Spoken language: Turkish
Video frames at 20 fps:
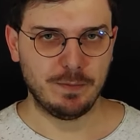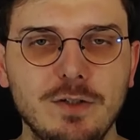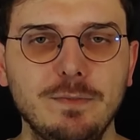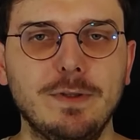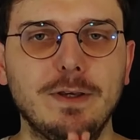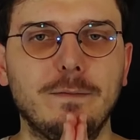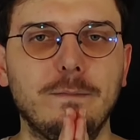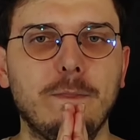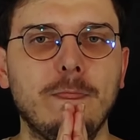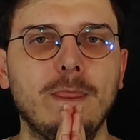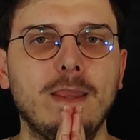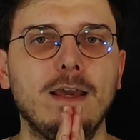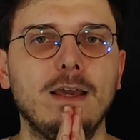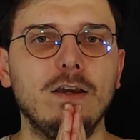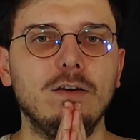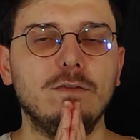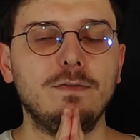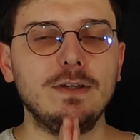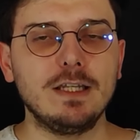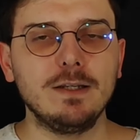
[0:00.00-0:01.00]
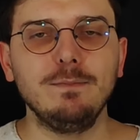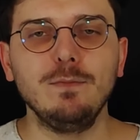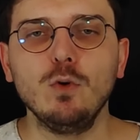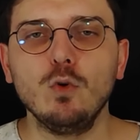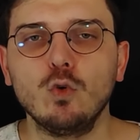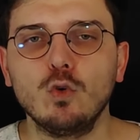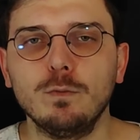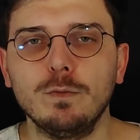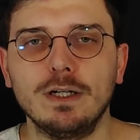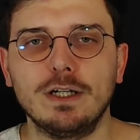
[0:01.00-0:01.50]
Şimdi Verimli
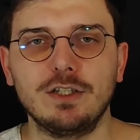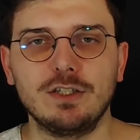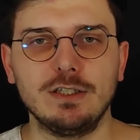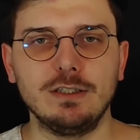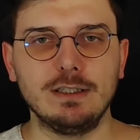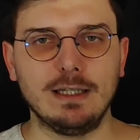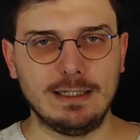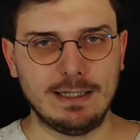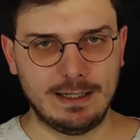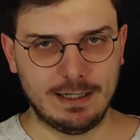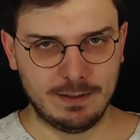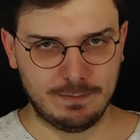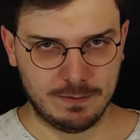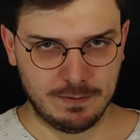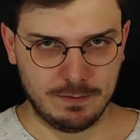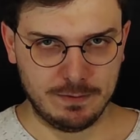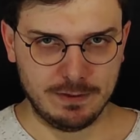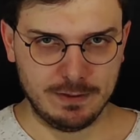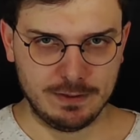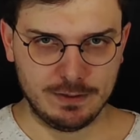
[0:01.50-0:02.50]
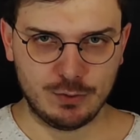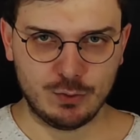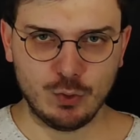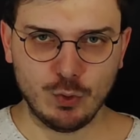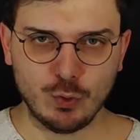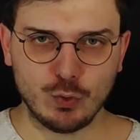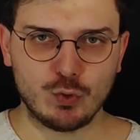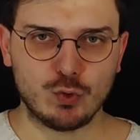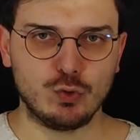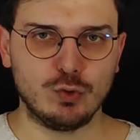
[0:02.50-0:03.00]
okumak için neler yapabiliriz
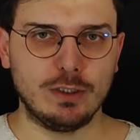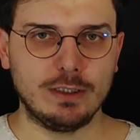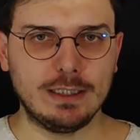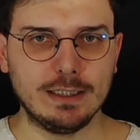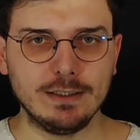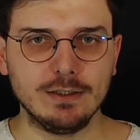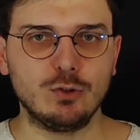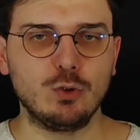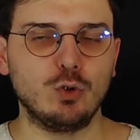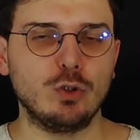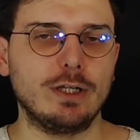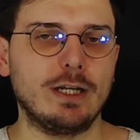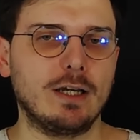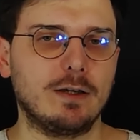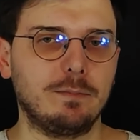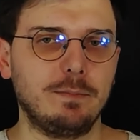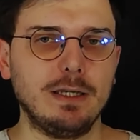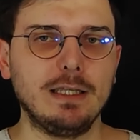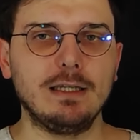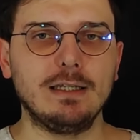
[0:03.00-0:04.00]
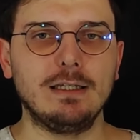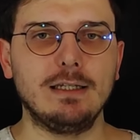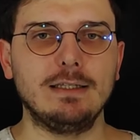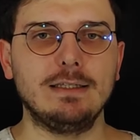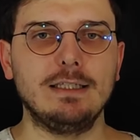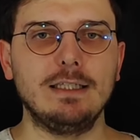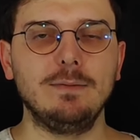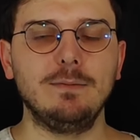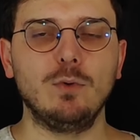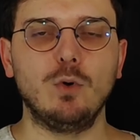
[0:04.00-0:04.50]
sorusuna yanıt olarak
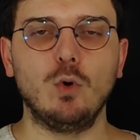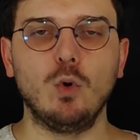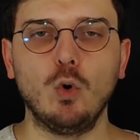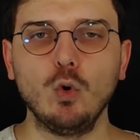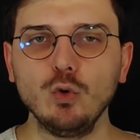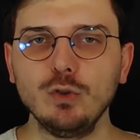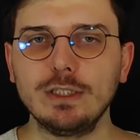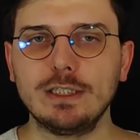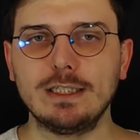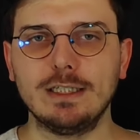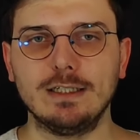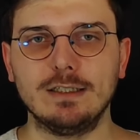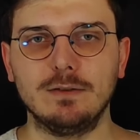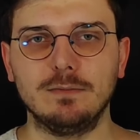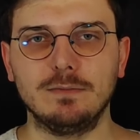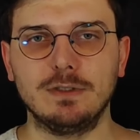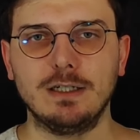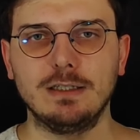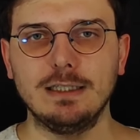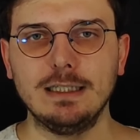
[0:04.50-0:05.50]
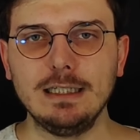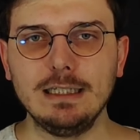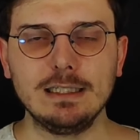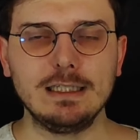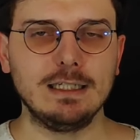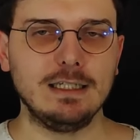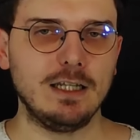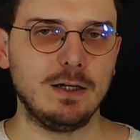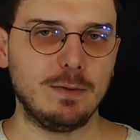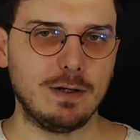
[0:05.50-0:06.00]
belirlediğim 12 adımdan
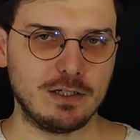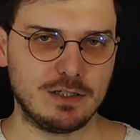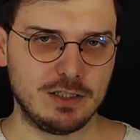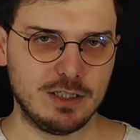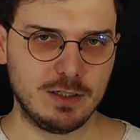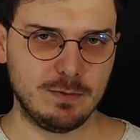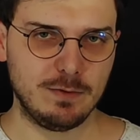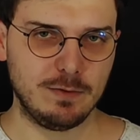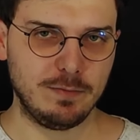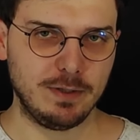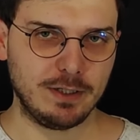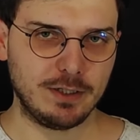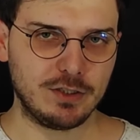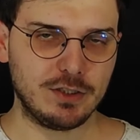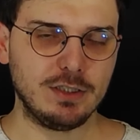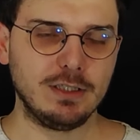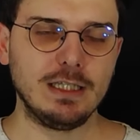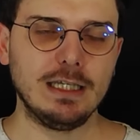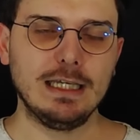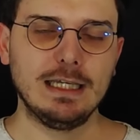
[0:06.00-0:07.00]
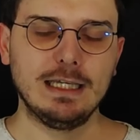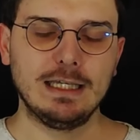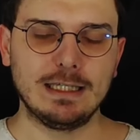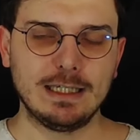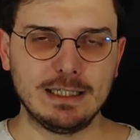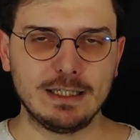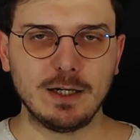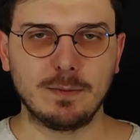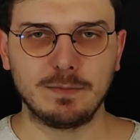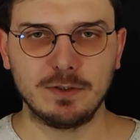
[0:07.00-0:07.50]
ilkiyle başlayabilmek için
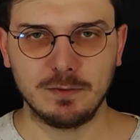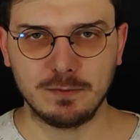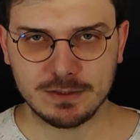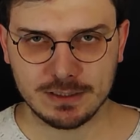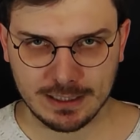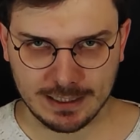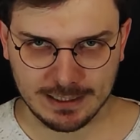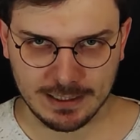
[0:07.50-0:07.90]
kitaplığımıza